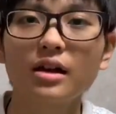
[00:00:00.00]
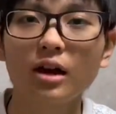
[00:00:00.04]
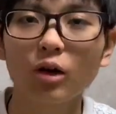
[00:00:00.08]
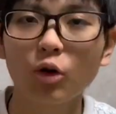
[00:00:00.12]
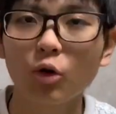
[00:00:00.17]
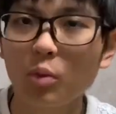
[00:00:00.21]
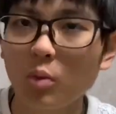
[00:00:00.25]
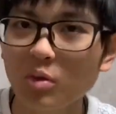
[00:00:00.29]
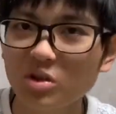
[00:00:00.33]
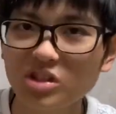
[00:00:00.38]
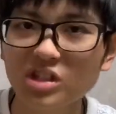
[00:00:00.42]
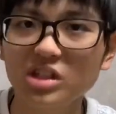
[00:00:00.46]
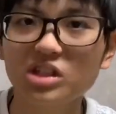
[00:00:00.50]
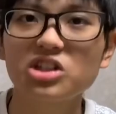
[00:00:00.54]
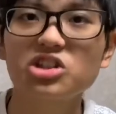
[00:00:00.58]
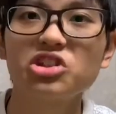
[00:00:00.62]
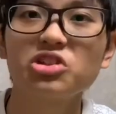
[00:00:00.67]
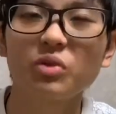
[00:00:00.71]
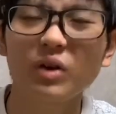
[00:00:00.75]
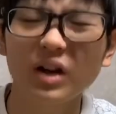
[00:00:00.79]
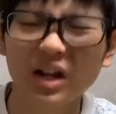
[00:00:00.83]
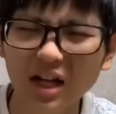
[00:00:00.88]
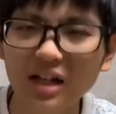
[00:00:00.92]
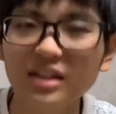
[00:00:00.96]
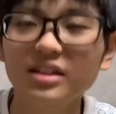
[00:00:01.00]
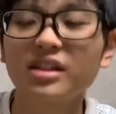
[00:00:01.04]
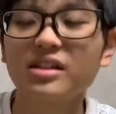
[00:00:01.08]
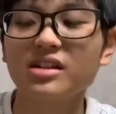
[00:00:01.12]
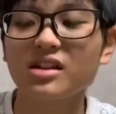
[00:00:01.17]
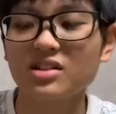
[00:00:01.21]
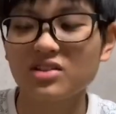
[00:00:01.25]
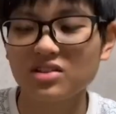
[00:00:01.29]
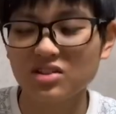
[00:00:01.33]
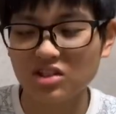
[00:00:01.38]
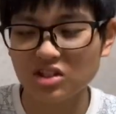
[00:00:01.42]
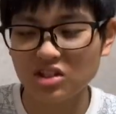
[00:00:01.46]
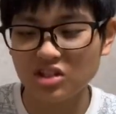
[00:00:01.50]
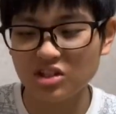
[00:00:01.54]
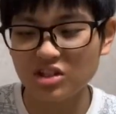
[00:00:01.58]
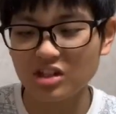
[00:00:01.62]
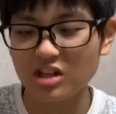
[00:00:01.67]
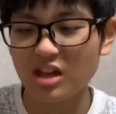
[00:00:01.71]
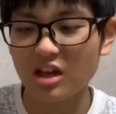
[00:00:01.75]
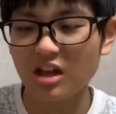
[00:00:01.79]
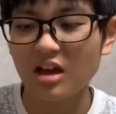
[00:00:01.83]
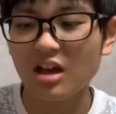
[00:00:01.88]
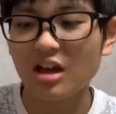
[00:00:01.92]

おもちゃにしてはかなり安いし、